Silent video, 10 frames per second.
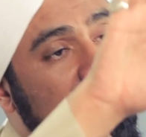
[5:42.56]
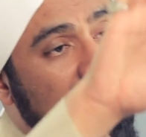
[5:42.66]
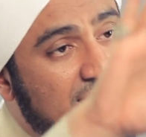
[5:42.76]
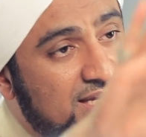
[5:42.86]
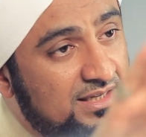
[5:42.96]

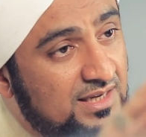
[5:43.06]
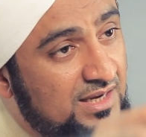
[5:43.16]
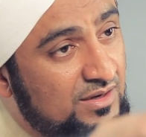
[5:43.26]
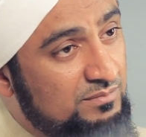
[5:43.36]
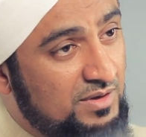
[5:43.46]
تعالي
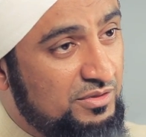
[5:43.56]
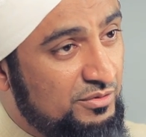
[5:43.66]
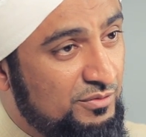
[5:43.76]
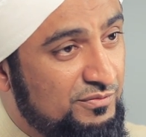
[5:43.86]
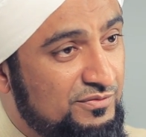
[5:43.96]
يا أم
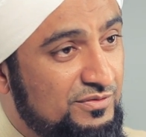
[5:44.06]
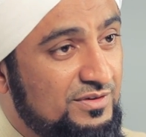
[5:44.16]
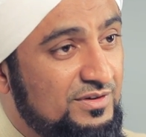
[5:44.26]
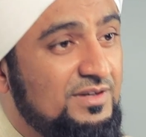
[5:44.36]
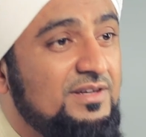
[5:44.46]
الظروف
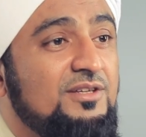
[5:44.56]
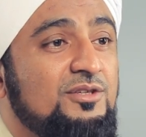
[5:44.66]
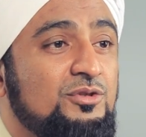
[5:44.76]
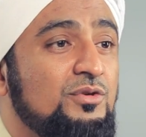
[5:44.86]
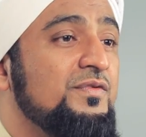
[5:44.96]

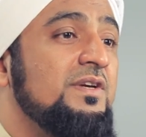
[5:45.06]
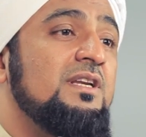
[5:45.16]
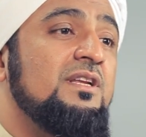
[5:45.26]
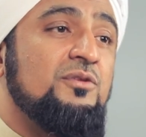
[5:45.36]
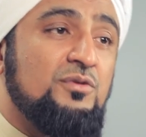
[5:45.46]
شوفي
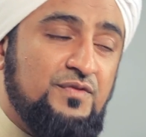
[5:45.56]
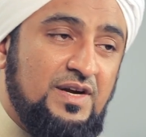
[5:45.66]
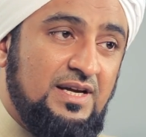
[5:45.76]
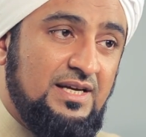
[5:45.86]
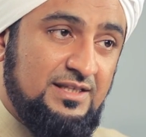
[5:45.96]
اللي
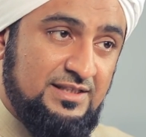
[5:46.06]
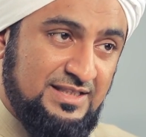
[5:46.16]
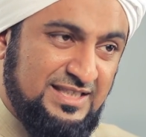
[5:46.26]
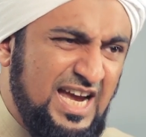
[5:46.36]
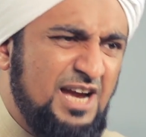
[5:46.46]
ظروفها
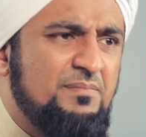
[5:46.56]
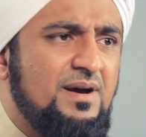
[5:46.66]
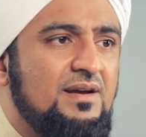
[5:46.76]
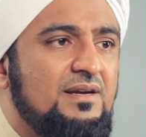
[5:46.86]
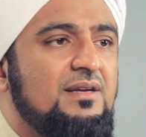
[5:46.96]

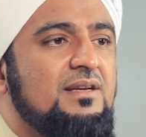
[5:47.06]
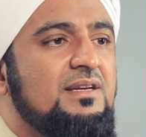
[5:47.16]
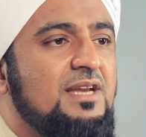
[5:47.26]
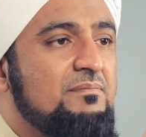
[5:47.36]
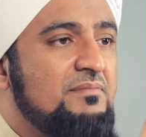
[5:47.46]
صعبة
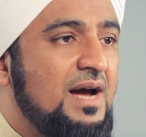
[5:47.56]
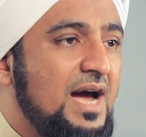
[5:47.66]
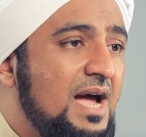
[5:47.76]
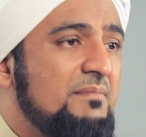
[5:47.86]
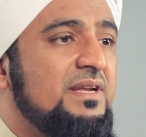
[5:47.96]

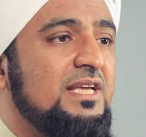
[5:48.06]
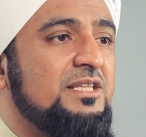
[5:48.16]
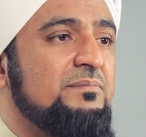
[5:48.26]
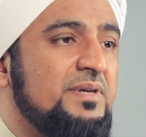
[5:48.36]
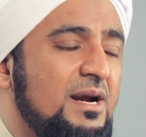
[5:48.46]
لما
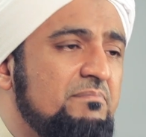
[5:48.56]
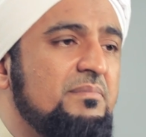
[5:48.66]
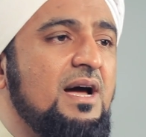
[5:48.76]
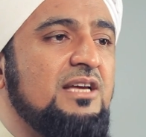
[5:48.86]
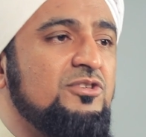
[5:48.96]
آمنت
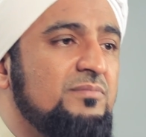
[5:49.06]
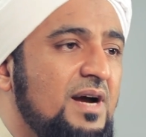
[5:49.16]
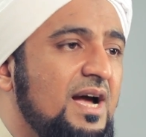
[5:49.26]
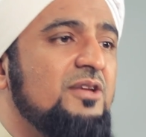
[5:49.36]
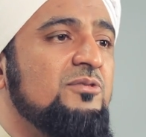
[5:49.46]
بربها
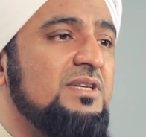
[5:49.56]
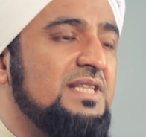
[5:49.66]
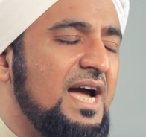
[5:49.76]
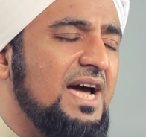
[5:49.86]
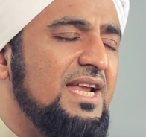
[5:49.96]
سبحانه
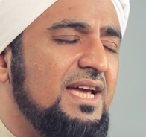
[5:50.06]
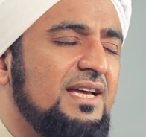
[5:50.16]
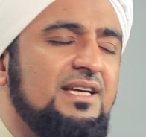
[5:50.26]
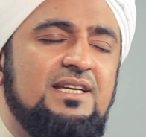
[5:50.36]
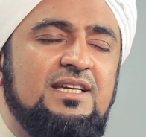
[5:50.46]
وتعالى
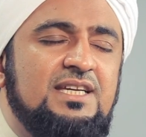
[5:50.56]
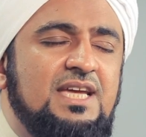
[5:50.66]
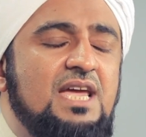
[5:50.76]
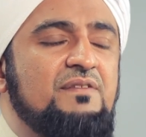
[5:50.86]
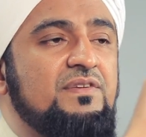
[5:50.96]

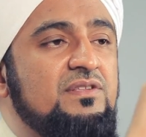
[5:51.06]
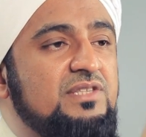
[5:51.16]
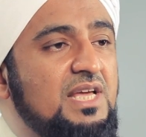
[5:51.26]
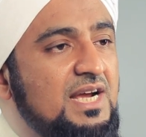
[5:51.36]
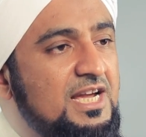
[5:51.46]
كيف
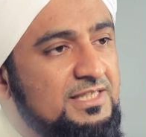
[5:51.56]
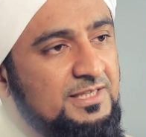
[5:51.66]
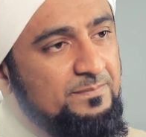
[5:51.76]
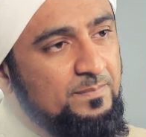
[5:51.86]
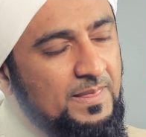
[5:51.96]

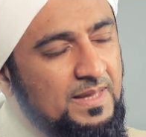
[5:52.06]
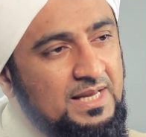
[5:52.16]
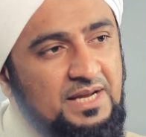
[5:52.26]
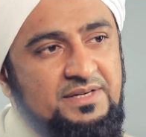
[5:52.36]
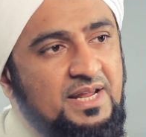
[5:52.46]
انطلقت
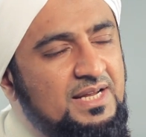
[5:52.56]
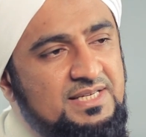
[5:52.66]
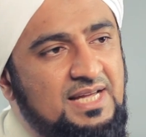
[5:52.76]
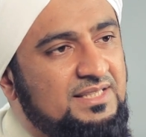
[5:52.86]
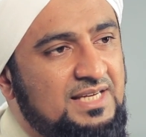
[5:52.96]
إلى
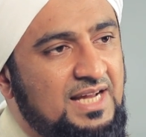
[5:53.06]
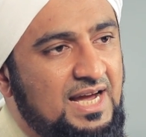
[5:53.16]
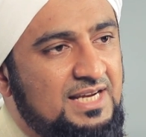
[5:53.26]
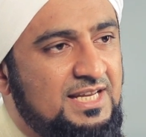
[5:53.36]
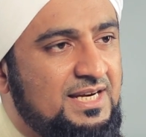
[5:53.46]
الدرجات
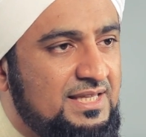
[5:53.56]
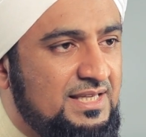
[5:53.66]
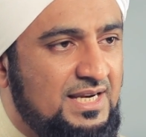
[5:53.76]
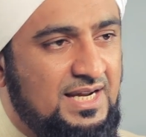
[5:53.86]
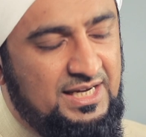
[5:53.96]
العالية
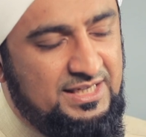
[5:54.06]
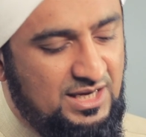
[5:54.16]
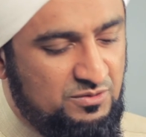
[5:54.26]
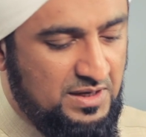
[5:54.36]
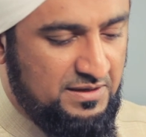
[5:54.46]
رضي الله
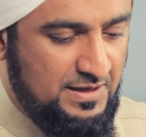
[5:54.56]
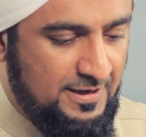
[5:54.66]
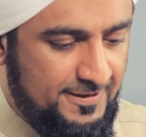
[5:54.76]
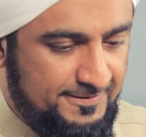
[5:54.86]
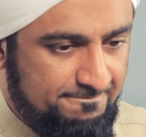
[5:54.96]
عنها
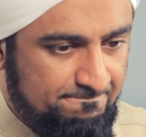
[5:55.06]
وأرضاها